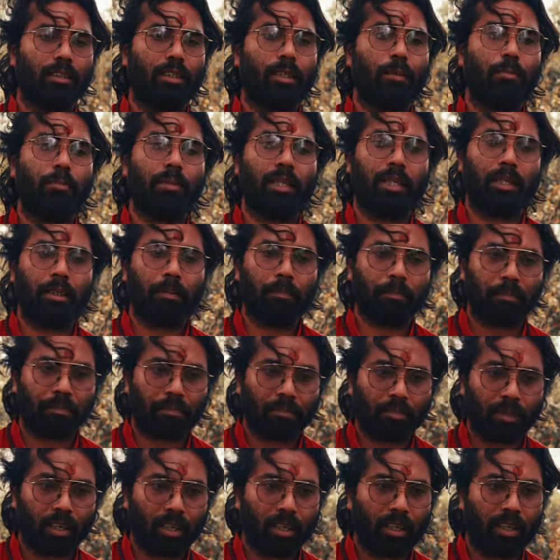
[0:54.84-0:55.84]
जब मैं
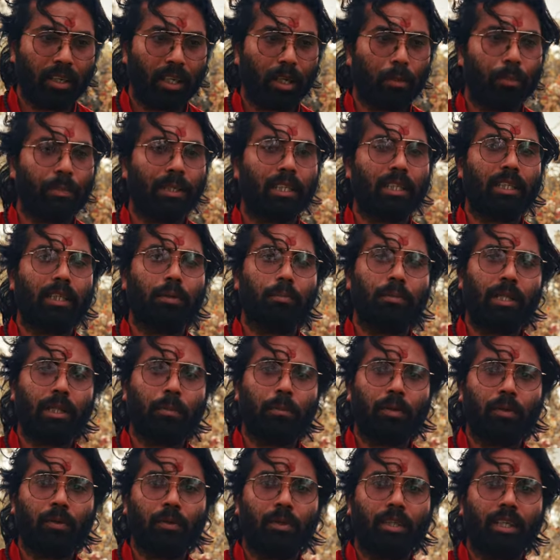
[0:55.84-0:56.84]
अपने कमरे
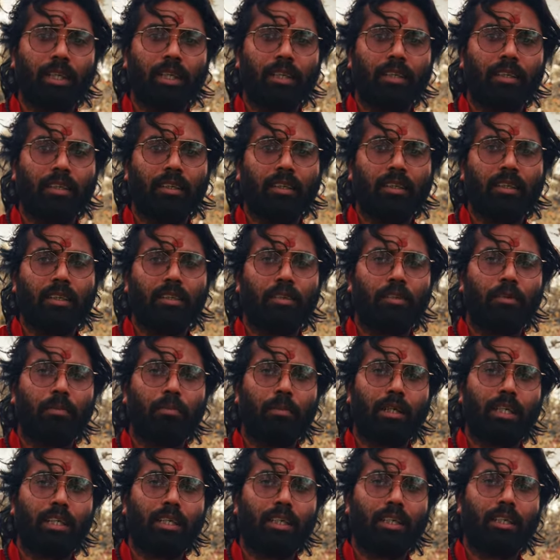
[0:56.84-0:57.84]
में होता तो
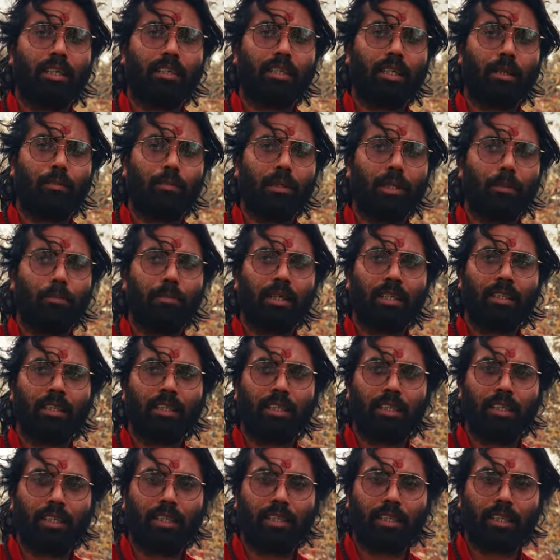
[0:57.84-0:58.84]
मैं कमरे बंद
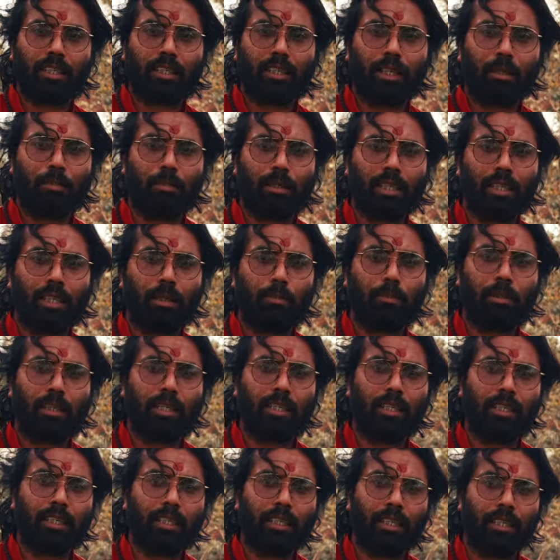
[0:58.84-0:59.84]
कर लेता था अपना लगभग
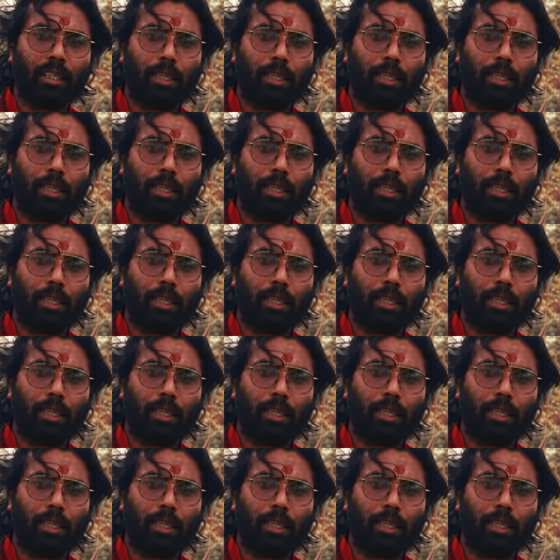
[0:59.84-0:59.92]
एक